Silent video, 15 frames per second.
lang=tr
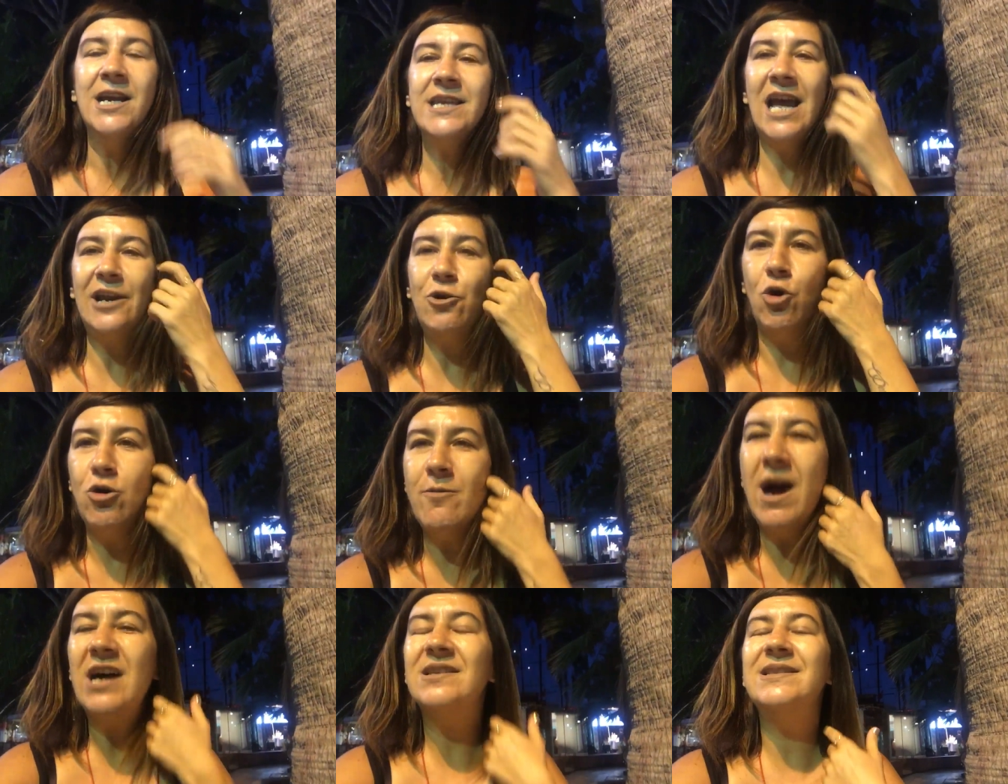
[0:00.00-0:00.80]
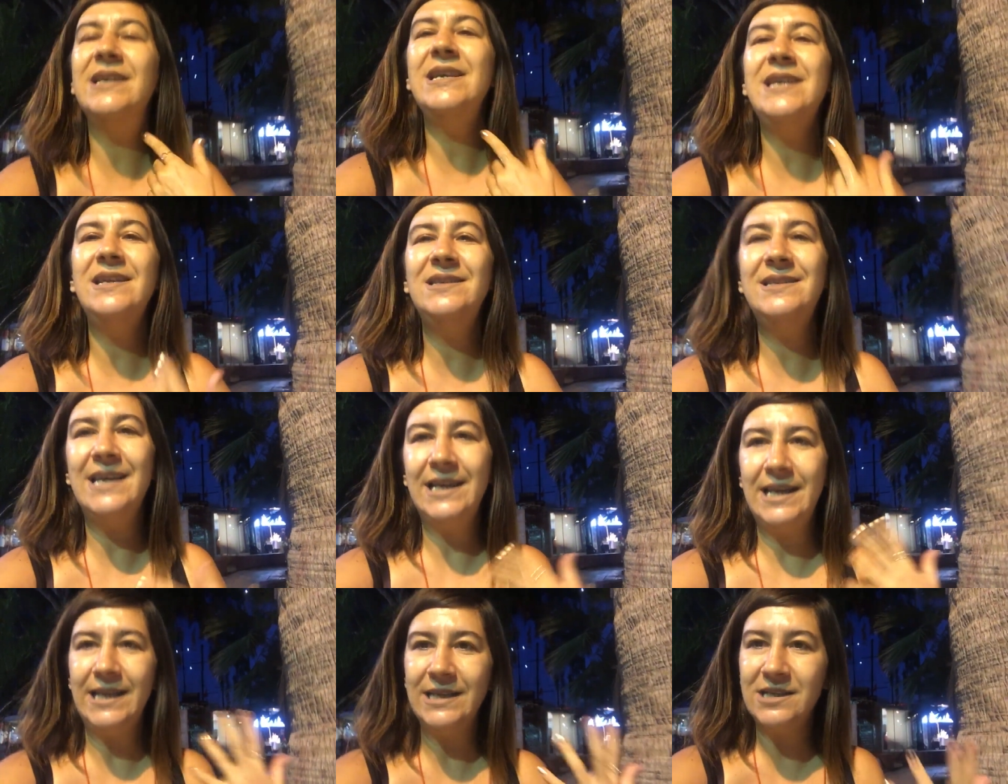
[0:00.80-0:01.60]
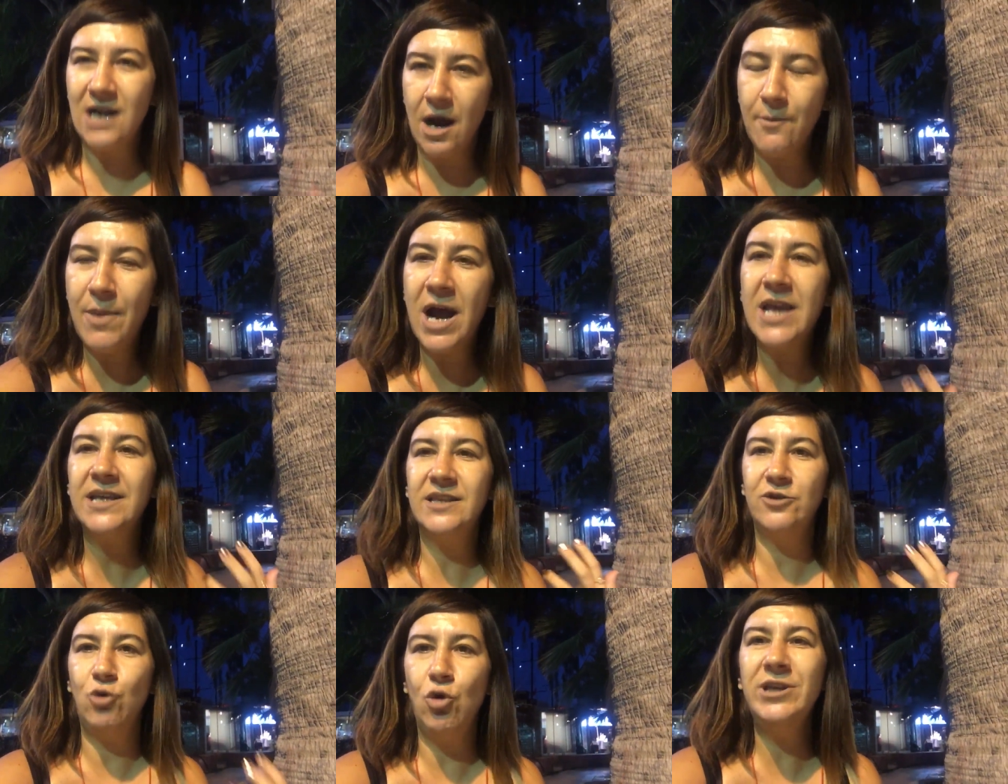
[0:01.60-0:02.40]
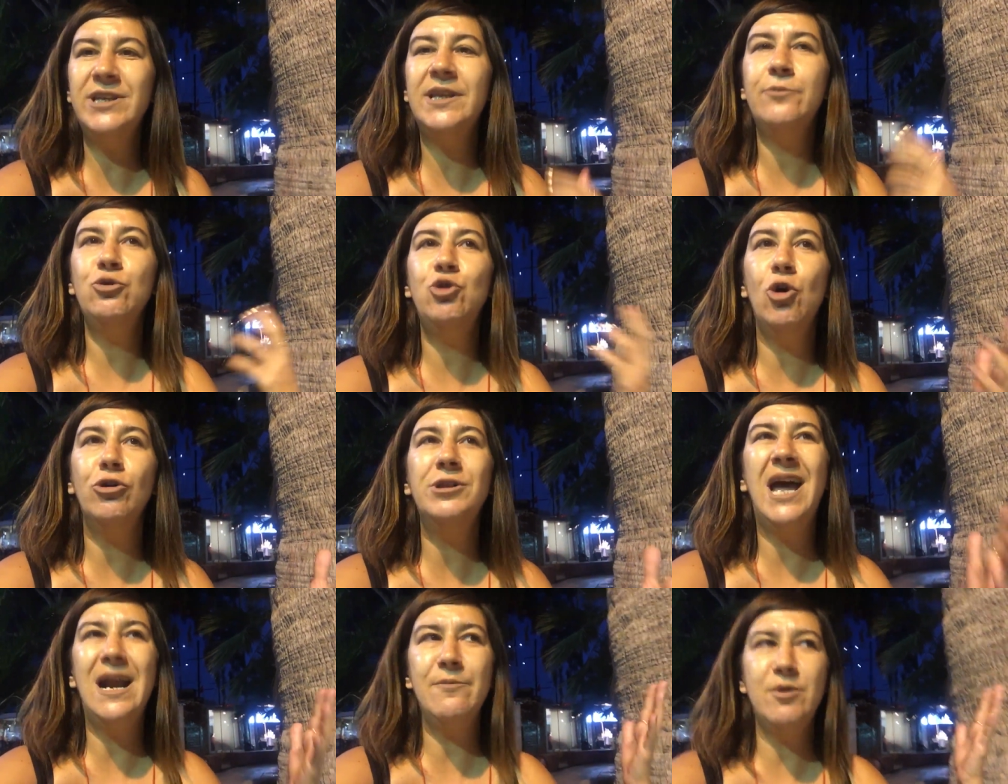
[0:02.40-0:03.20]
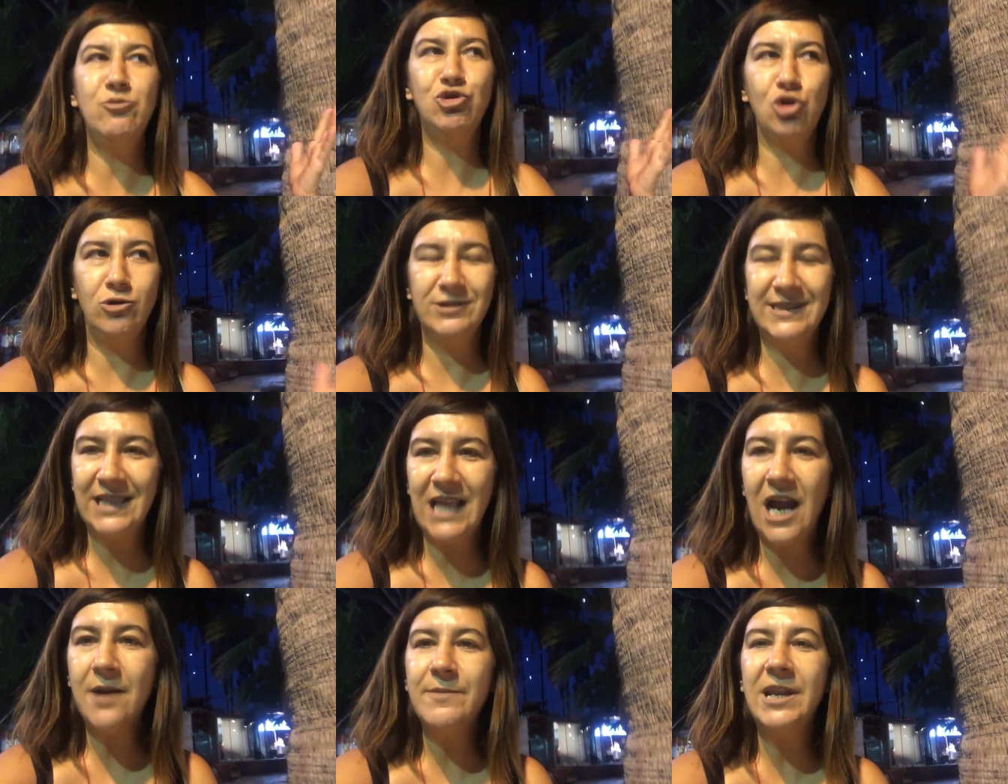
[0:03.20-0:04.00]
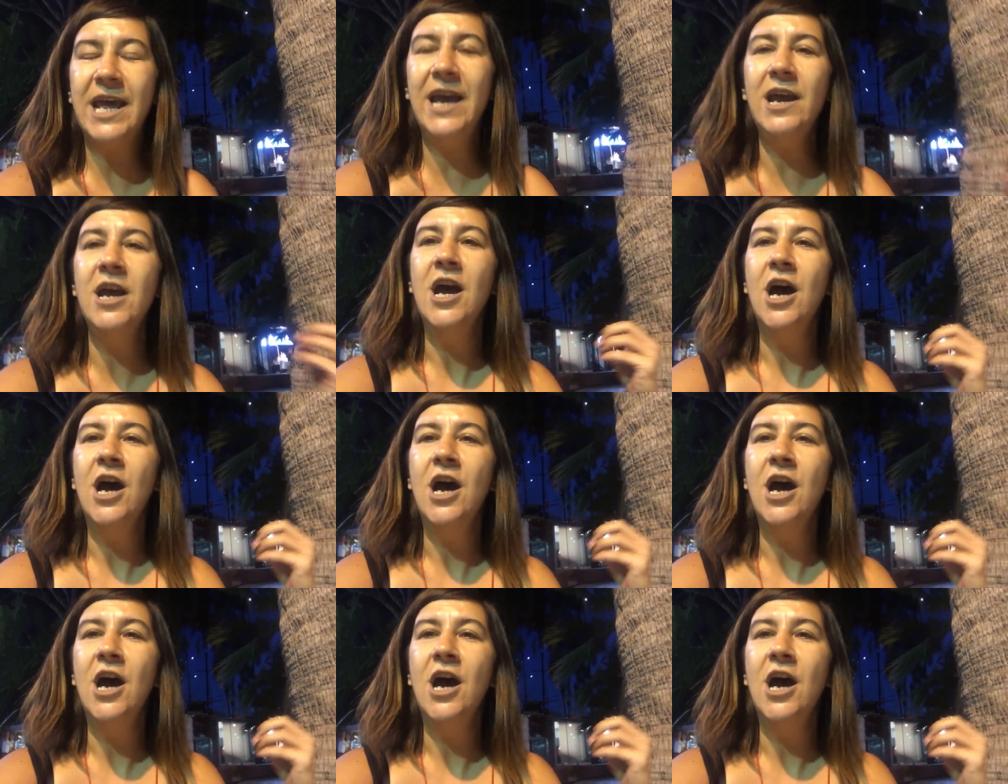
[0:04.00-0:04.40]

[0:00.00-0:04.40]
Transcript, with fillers: Yani o mağazaya 7 TL'lik kampanyadan o kitabı göndermemiş olsalar bile